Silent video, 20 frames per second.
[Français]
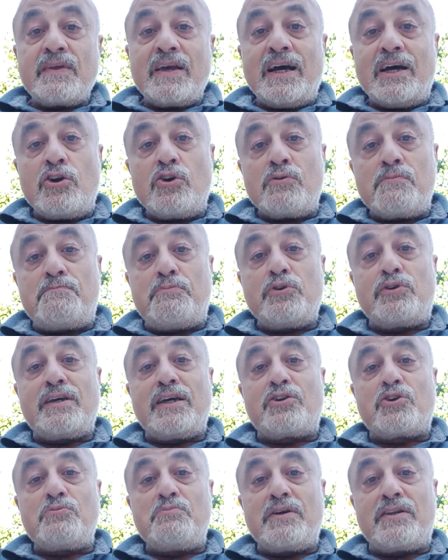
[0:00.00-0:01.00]
Alors
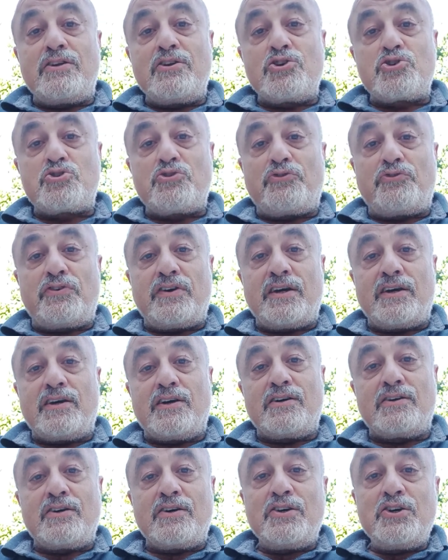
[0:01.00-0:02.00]
peut-être maintenant je fais
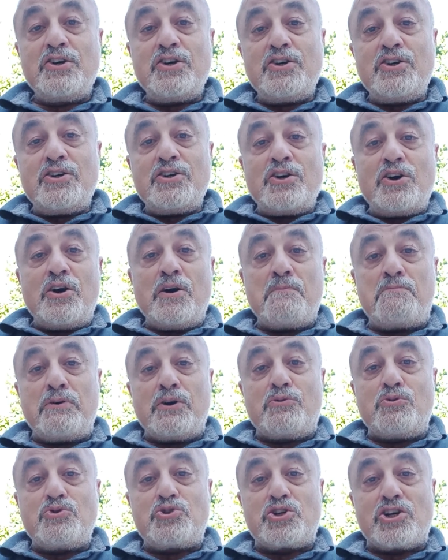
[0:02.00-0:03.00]
un, un
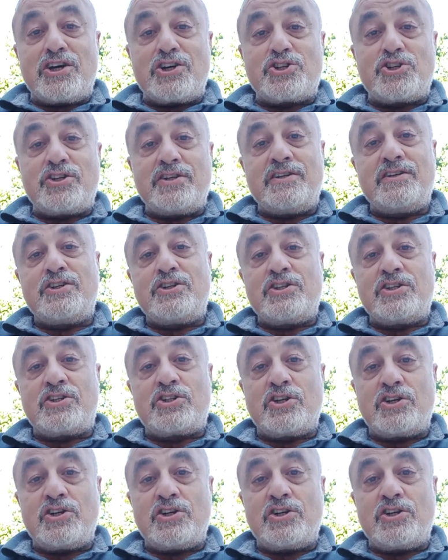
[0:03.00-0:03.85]
Rachi, et